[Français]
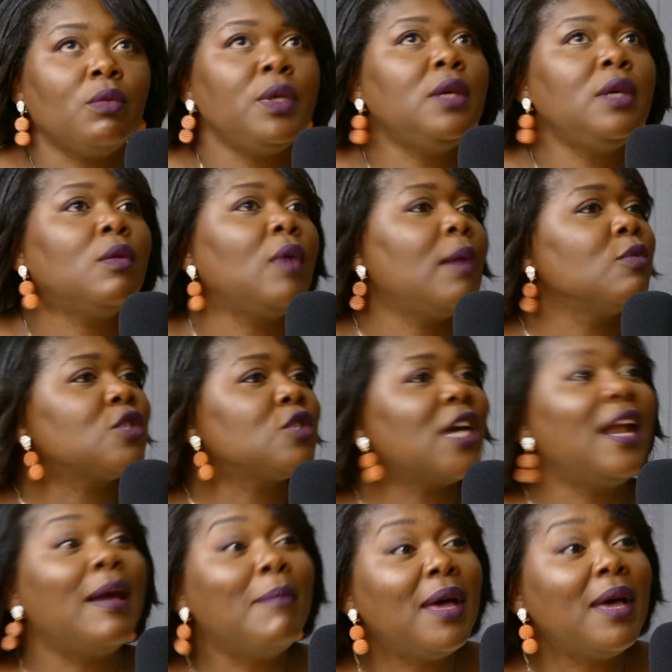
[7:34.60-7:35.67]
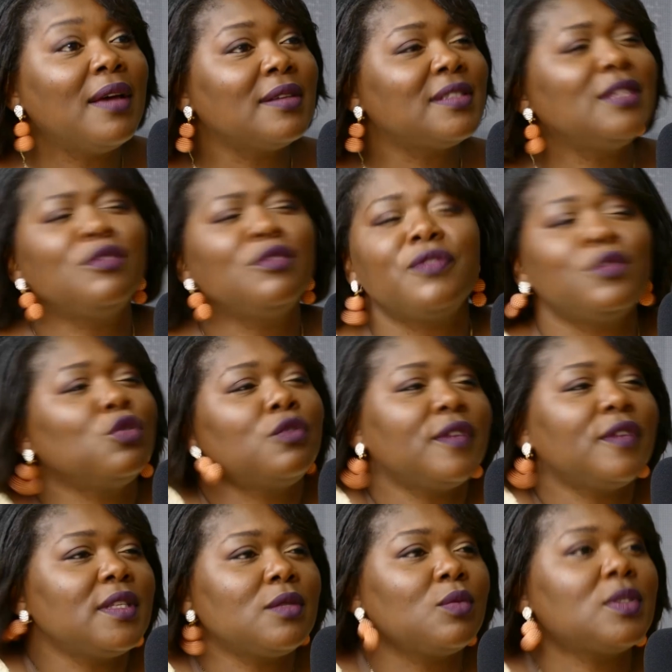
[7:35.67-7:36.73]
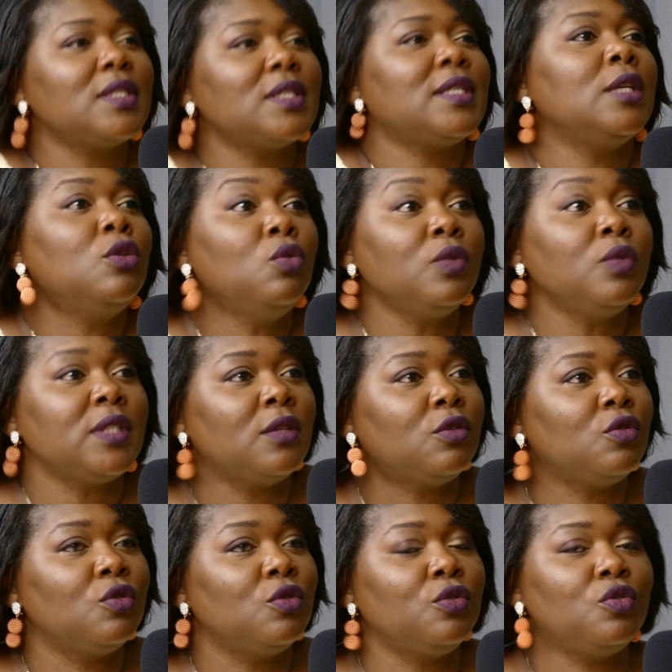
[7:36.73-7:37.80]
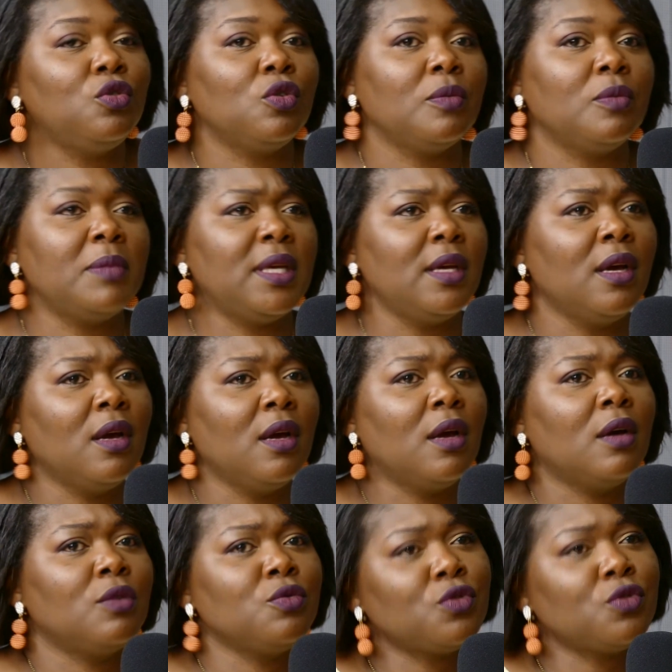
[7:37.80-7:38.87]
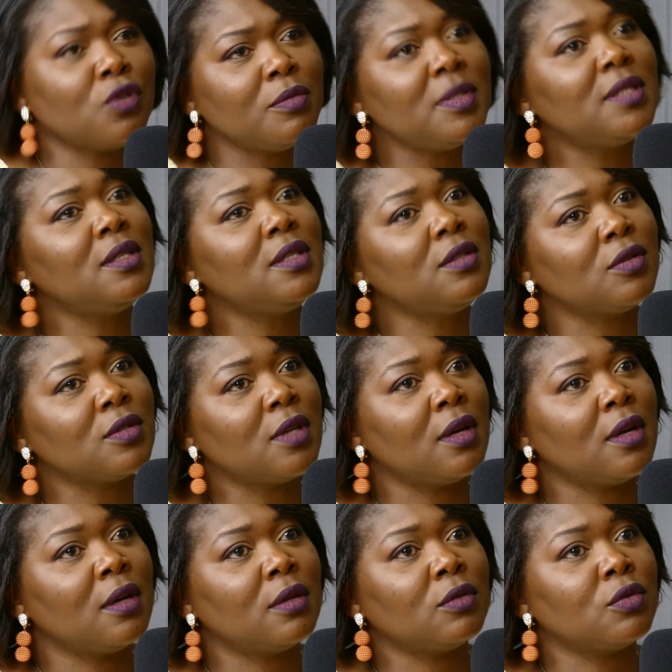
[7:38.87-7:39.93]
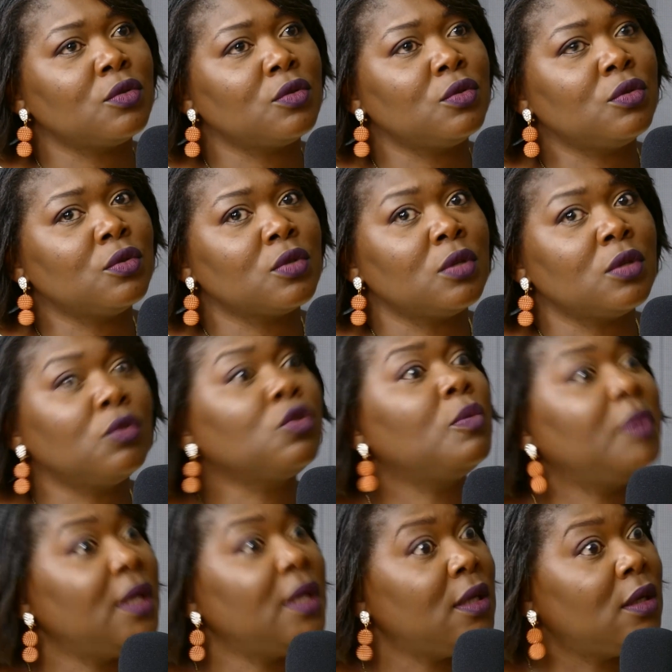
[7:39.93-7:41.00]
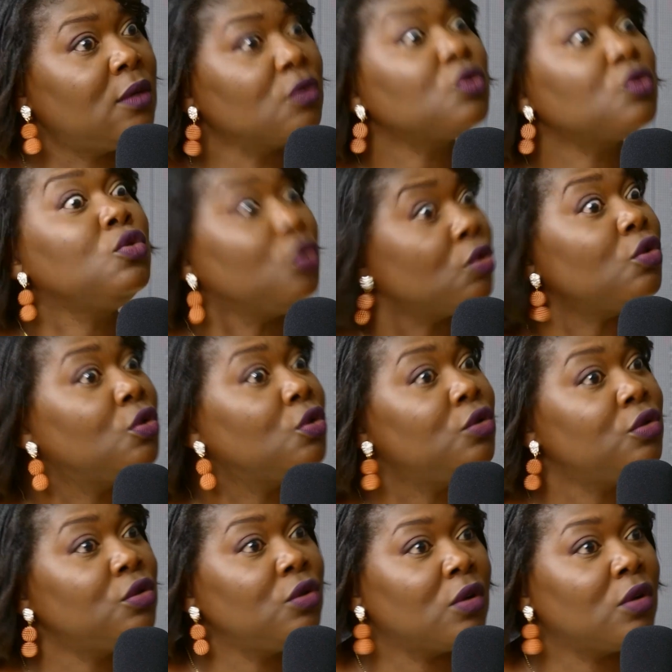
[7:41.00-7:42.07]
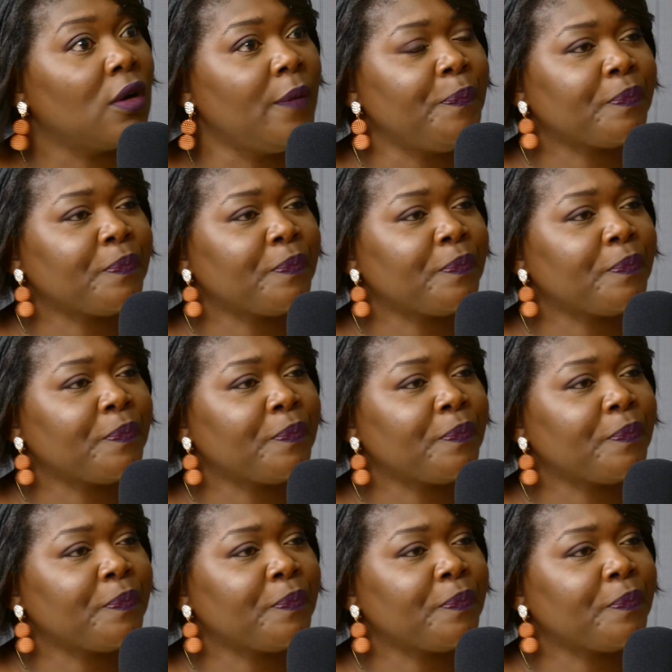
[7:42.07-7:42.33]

oui, on l'a mangé à la main, c'est notre façon, c'est nous, c'est notre culture, mais nous sommes ici dans un, dans, une, dans un autre pays, dans une autre culture.